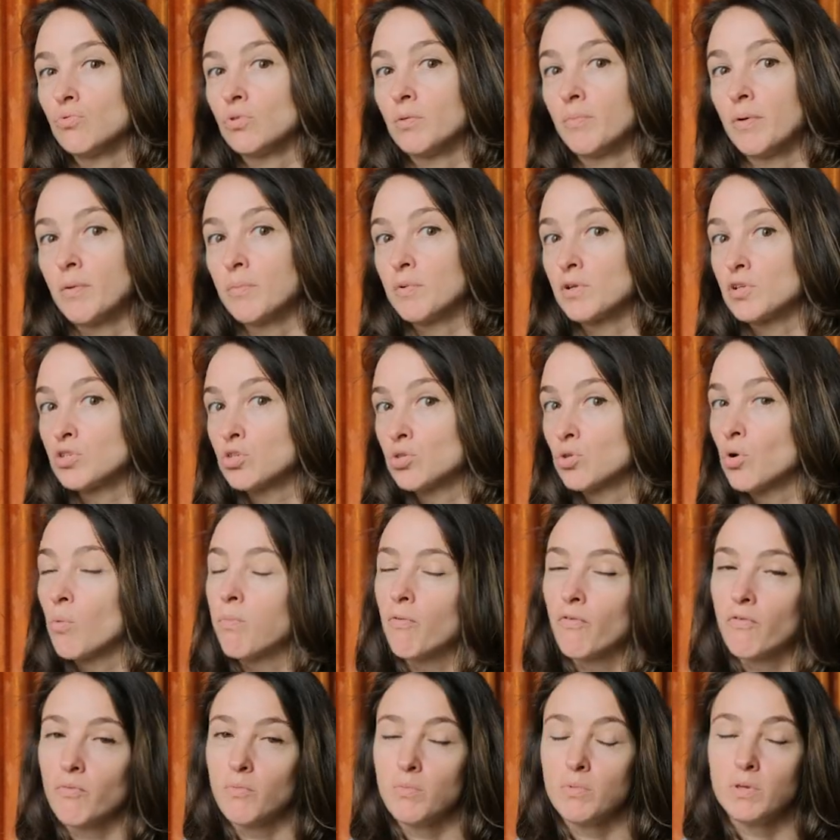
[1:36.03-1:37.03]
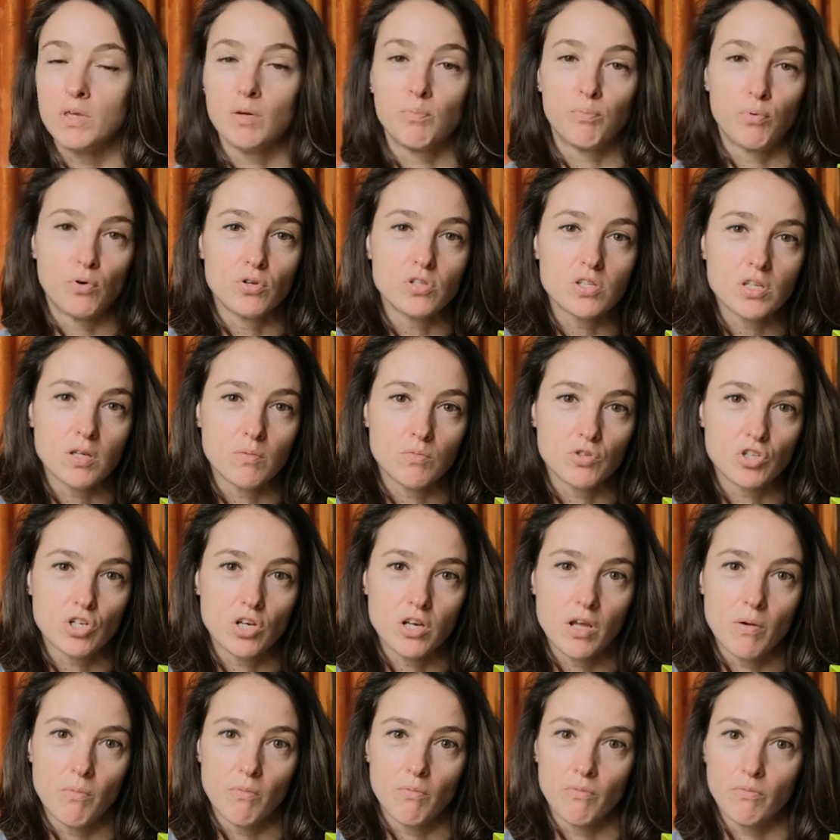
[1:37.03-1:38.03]
например, с топовыми японскими
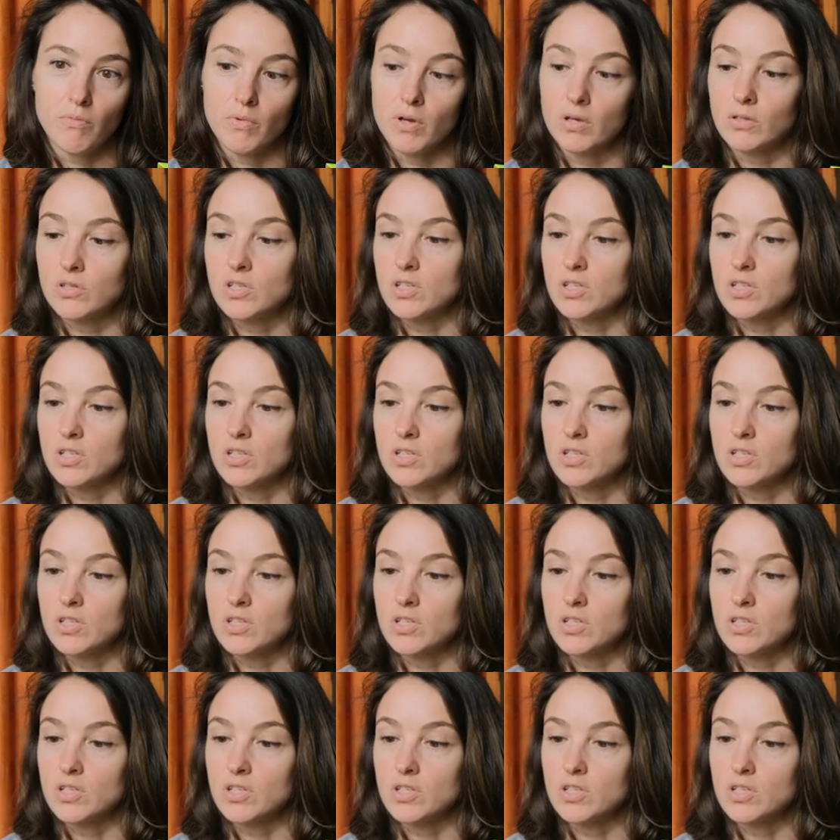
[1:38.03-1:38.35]
шлемами.